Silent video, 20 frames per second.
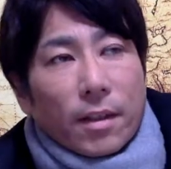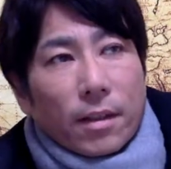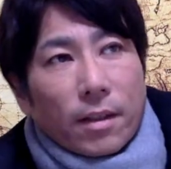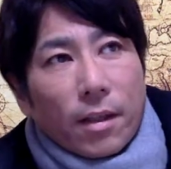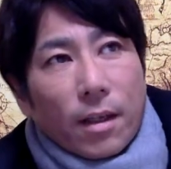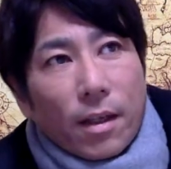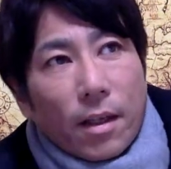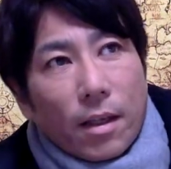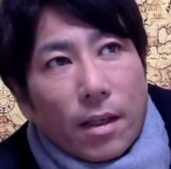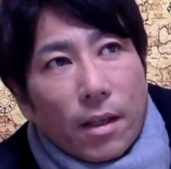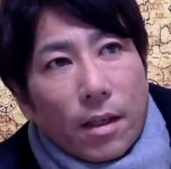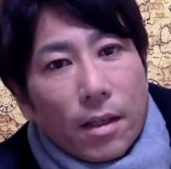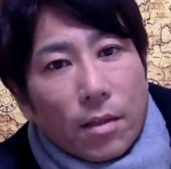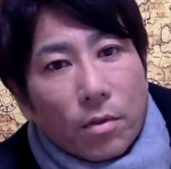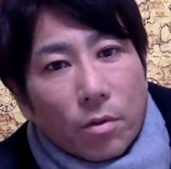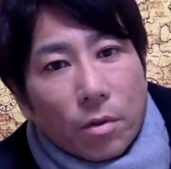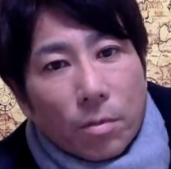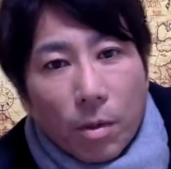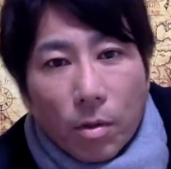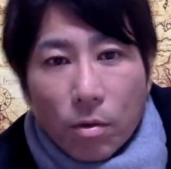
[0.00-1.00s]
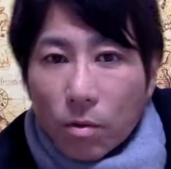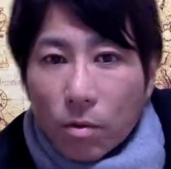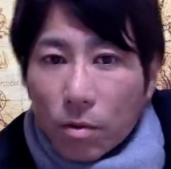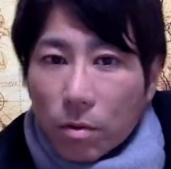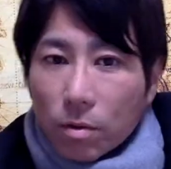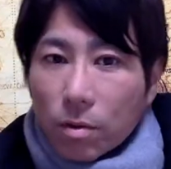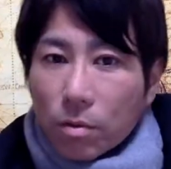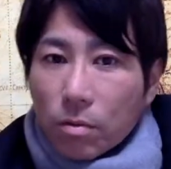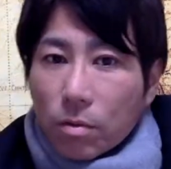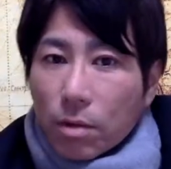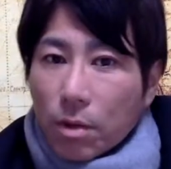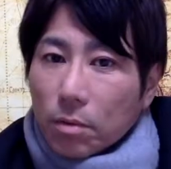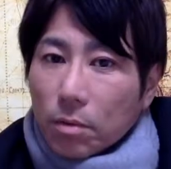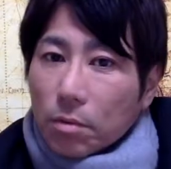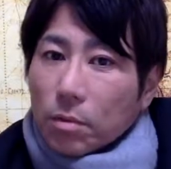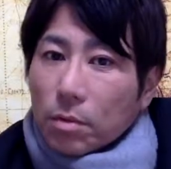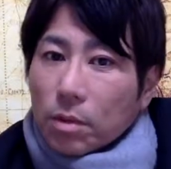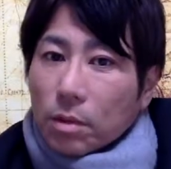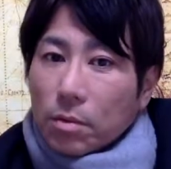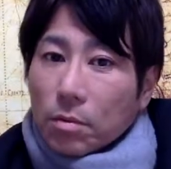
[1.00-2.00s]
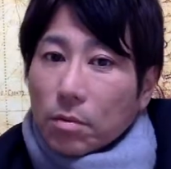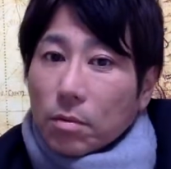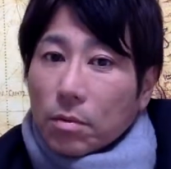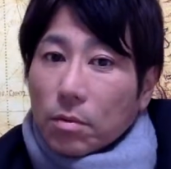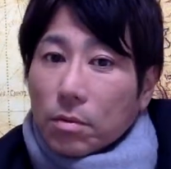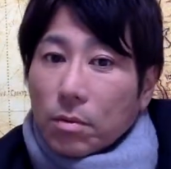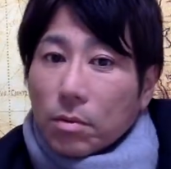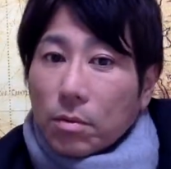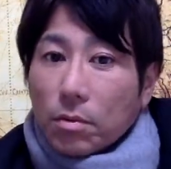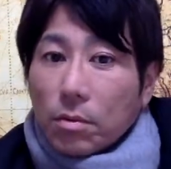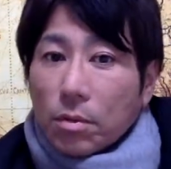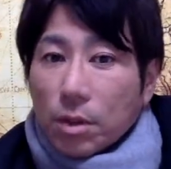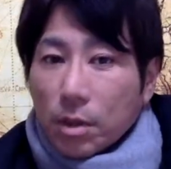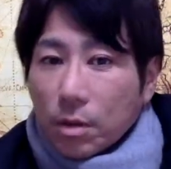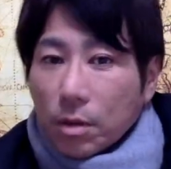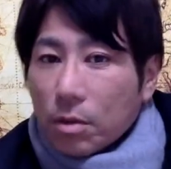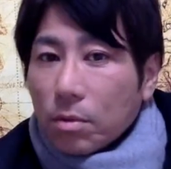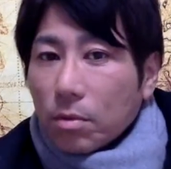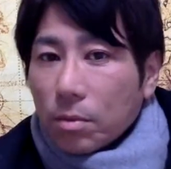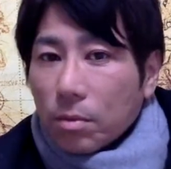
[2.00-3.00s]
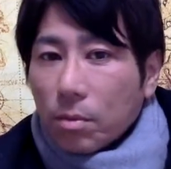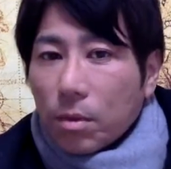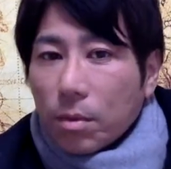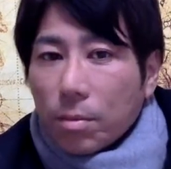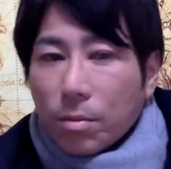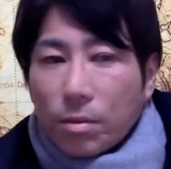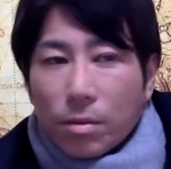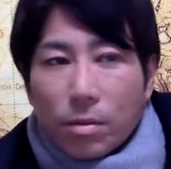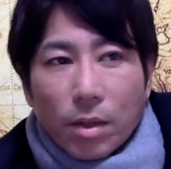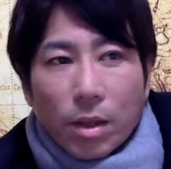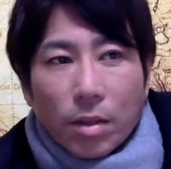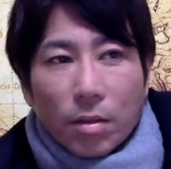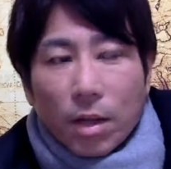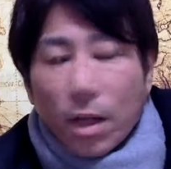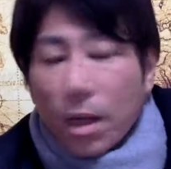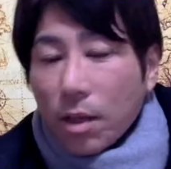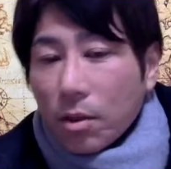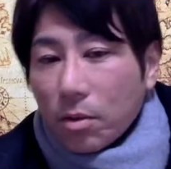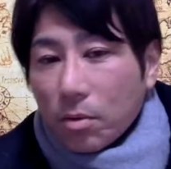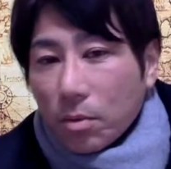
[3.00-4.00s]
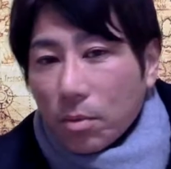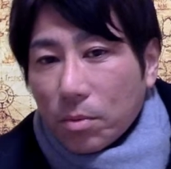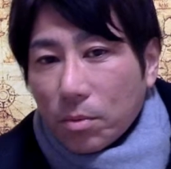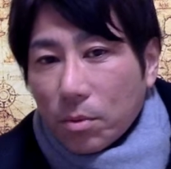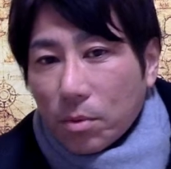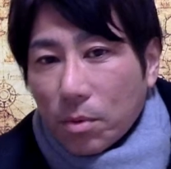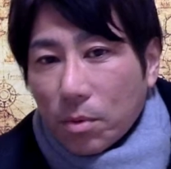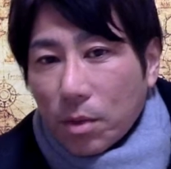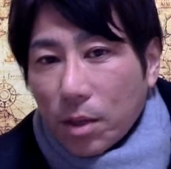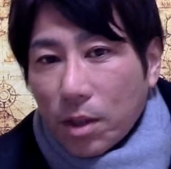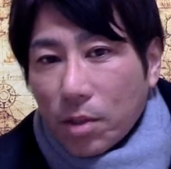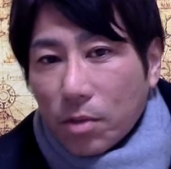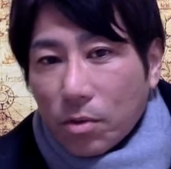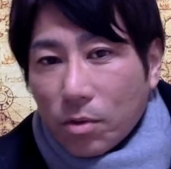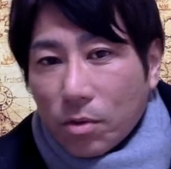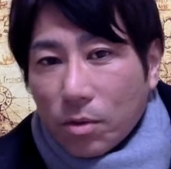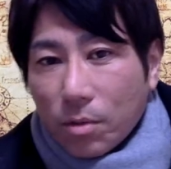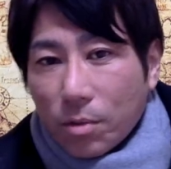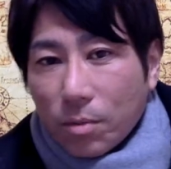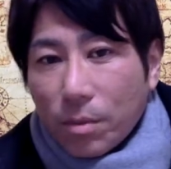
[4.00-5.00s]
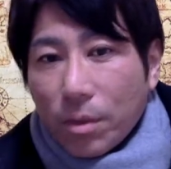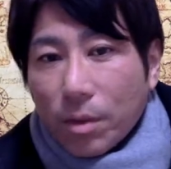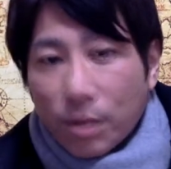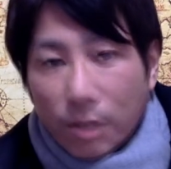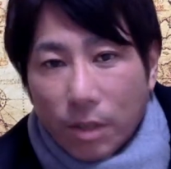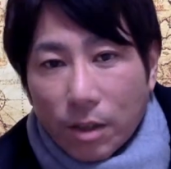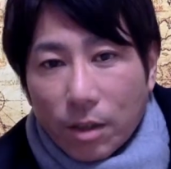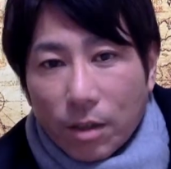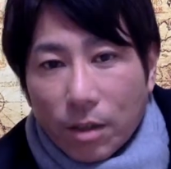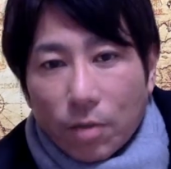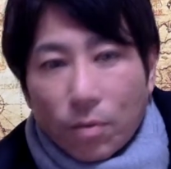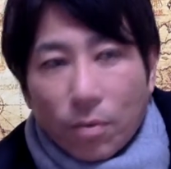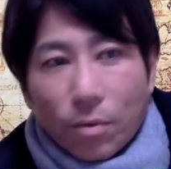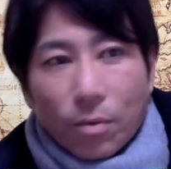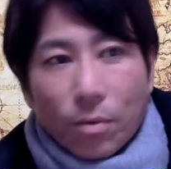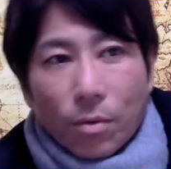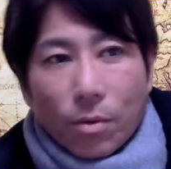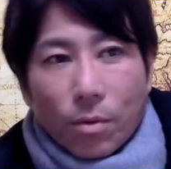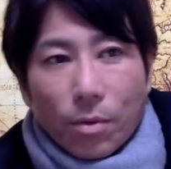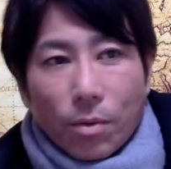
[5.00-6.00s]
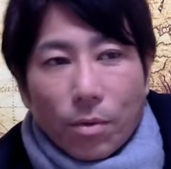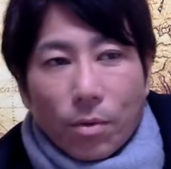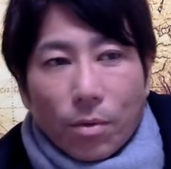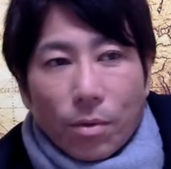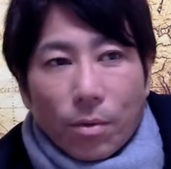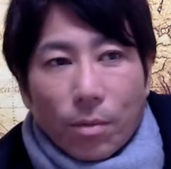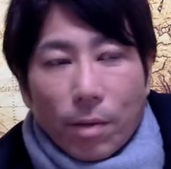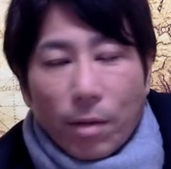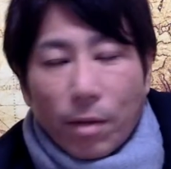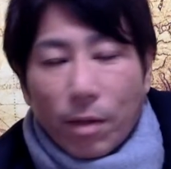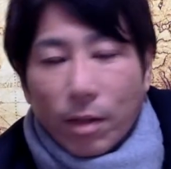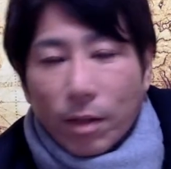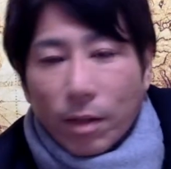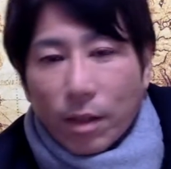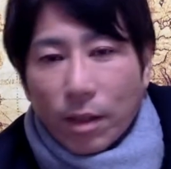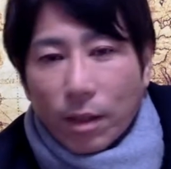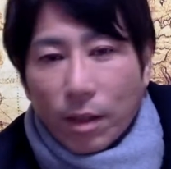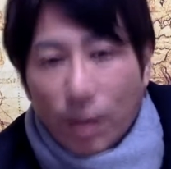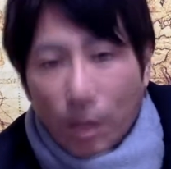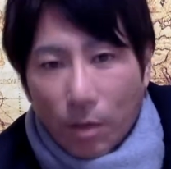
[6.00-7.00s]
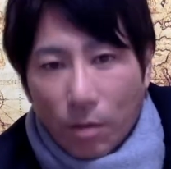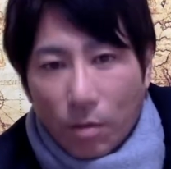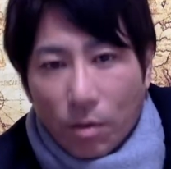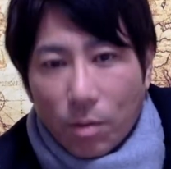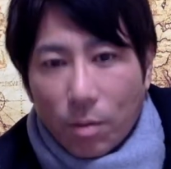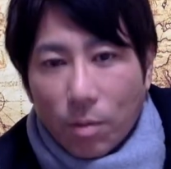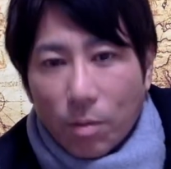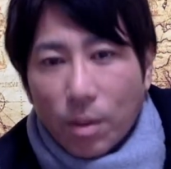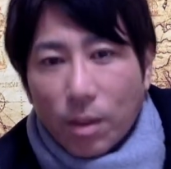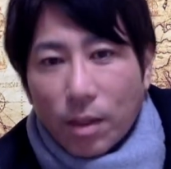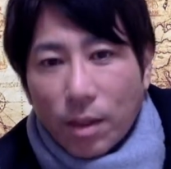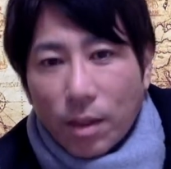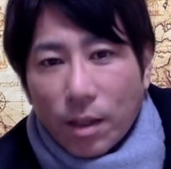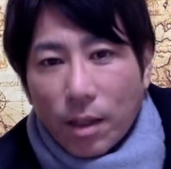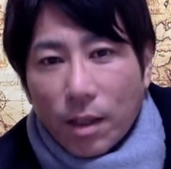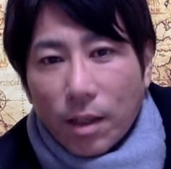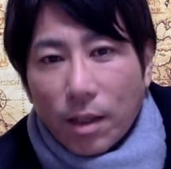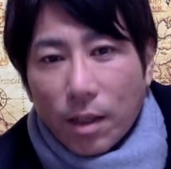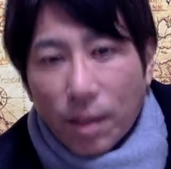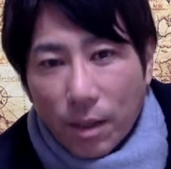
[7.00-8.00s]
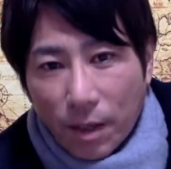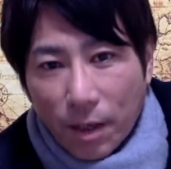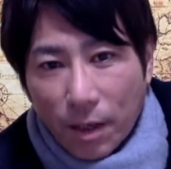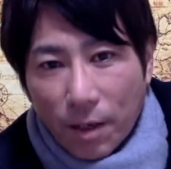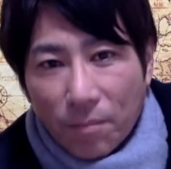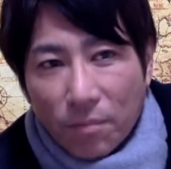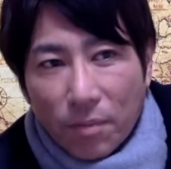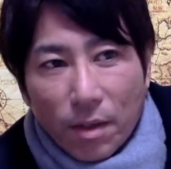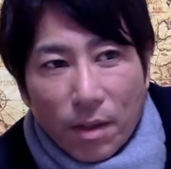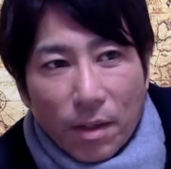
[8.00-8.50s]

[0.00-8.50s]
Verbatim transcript: で、えっ、と、今この動画を撮ってるこの、この時っていうと、僕はあの関東不動霊場巡りっていうのを回ってて、これもまたなかなかね、